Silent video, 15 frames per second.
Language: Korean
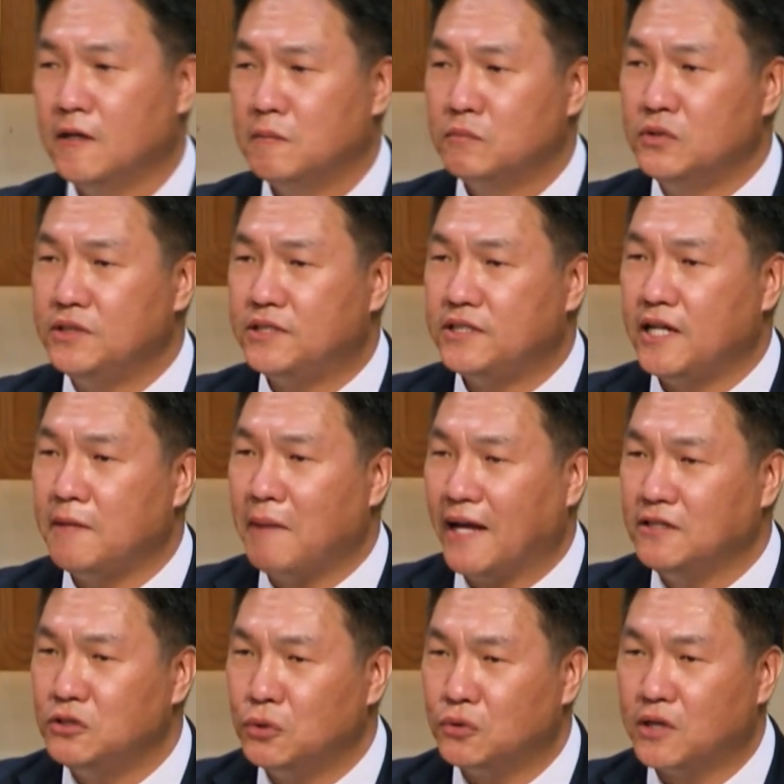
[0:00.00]
물질의
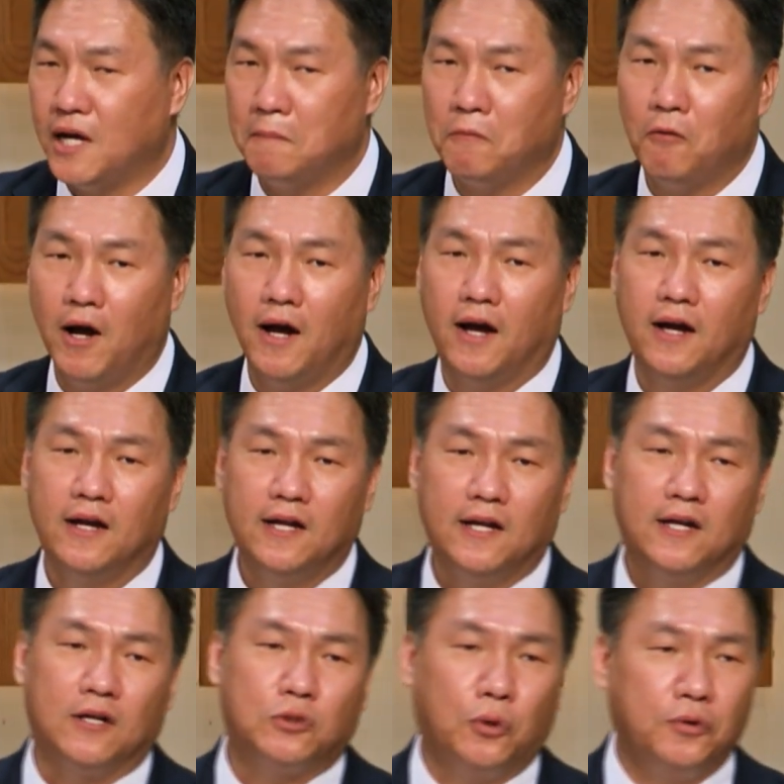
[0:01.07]
만족감과
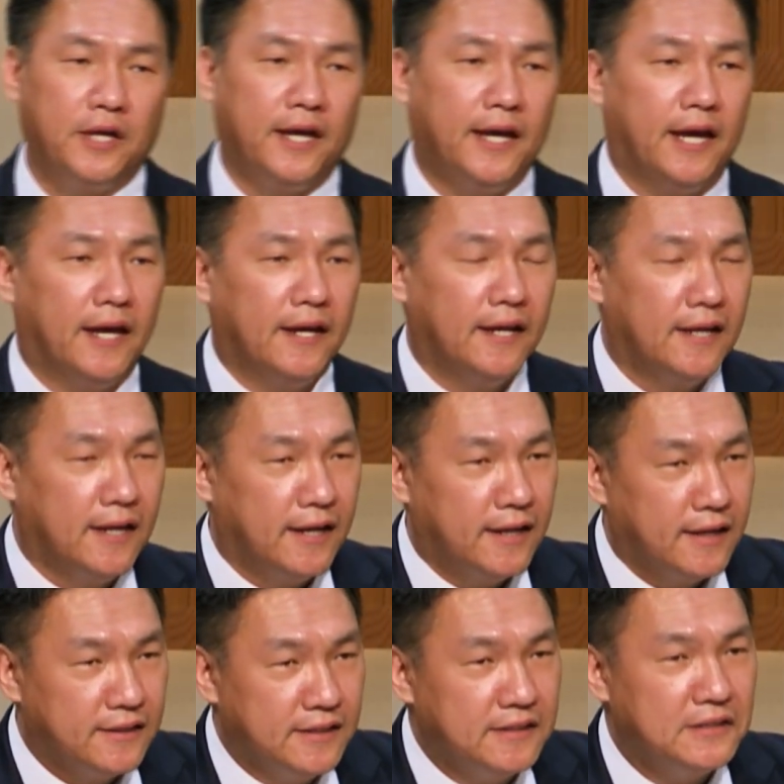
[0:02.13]
돈의
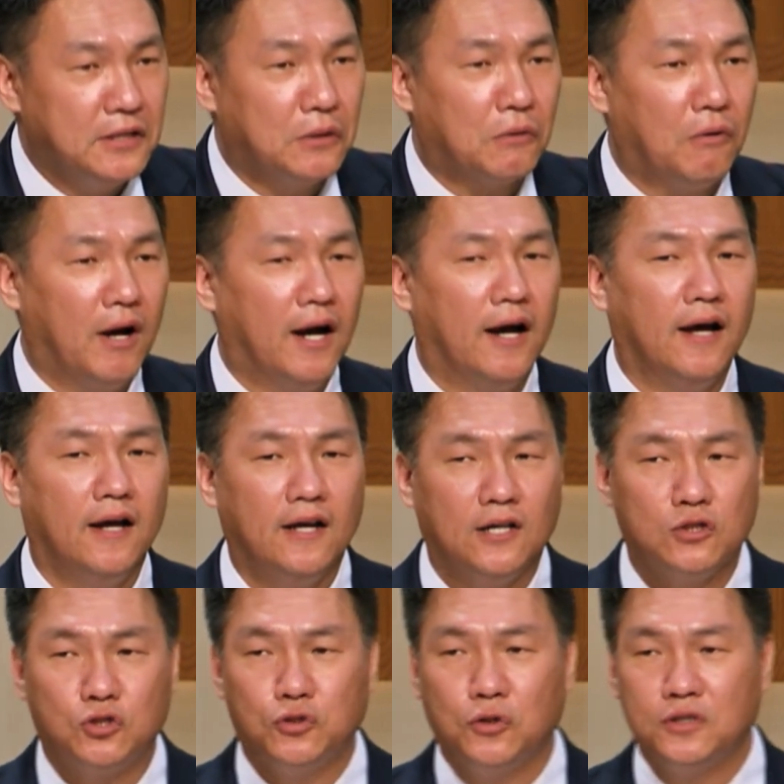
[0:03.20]
능력과
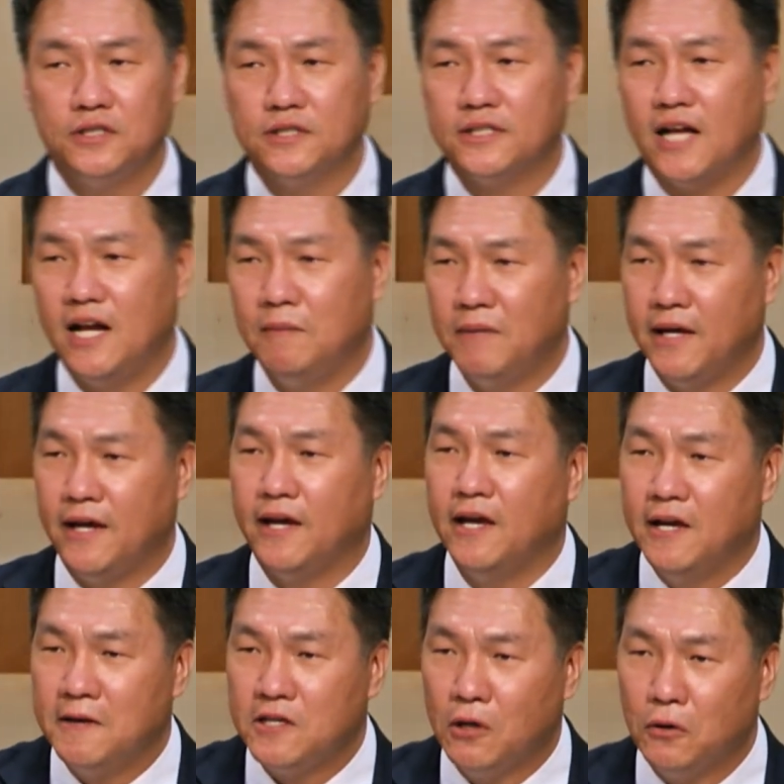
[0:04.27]
주어진
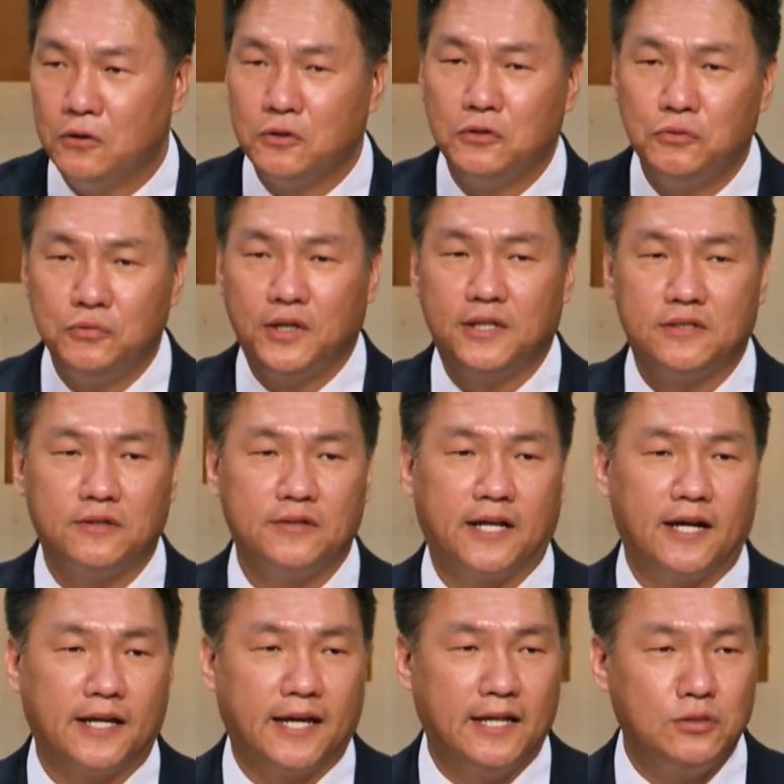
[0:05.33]
삶의 여유를 위해서
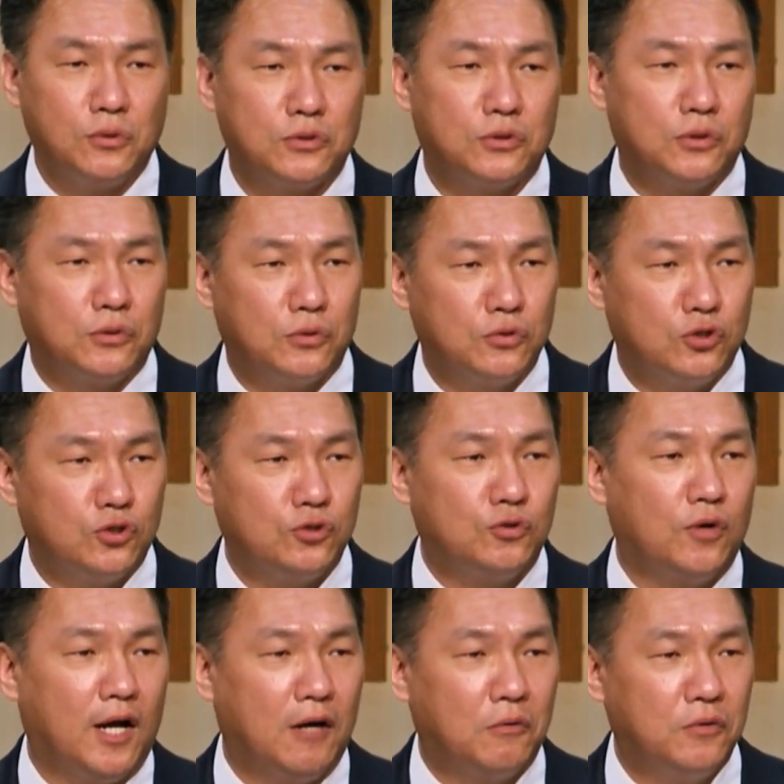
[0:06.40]
내가 계속적으로
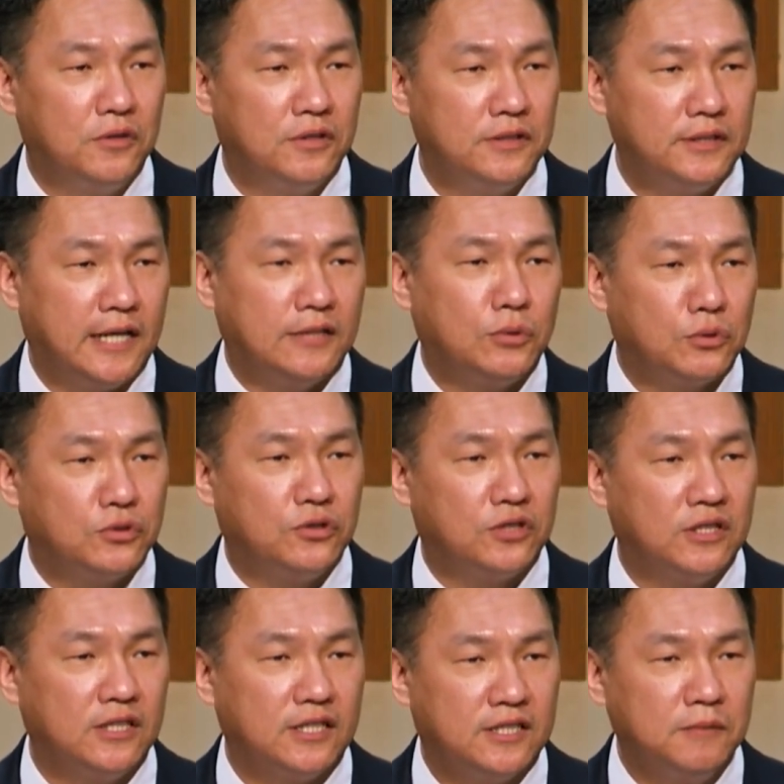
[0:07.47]
추구하고 있는
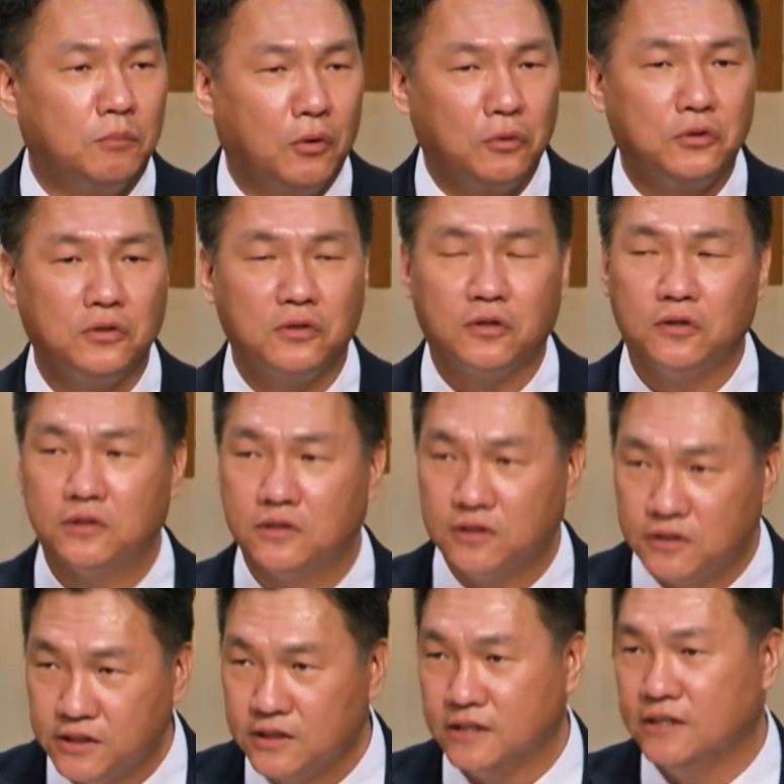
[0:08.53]
세속적인 그 모든
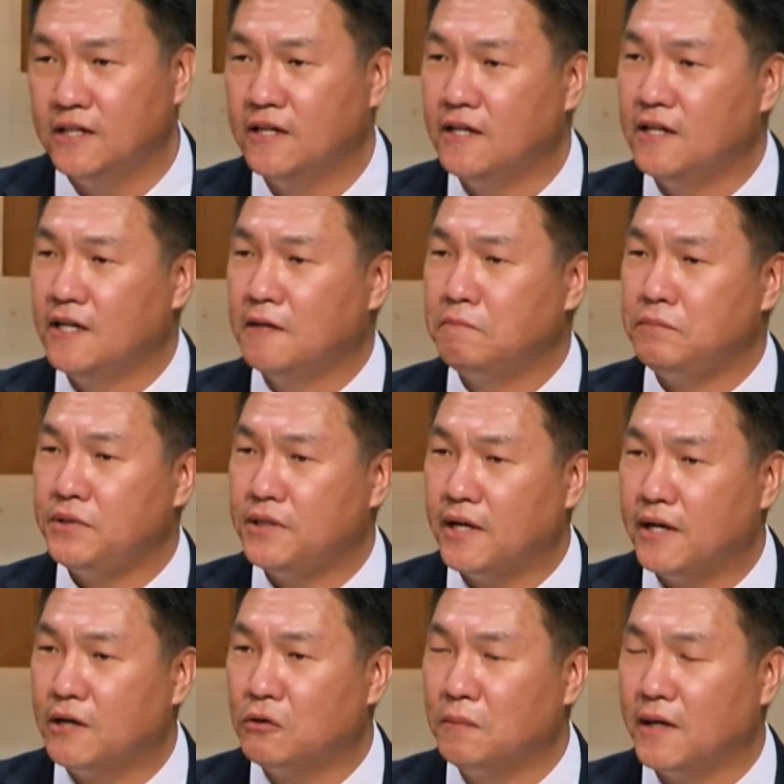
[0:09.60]
것들을
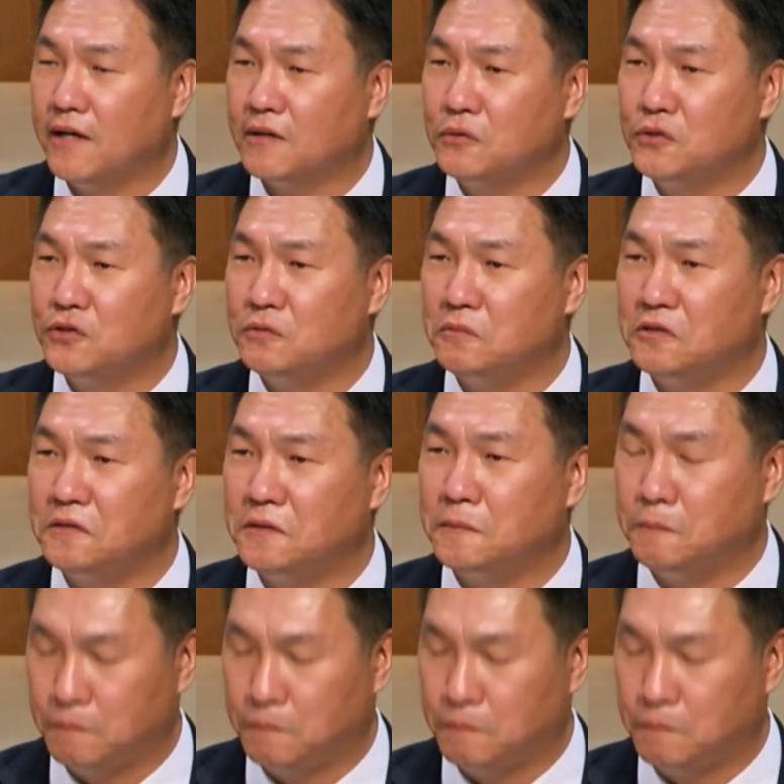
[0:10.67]
피하라고 말하고 있습니다.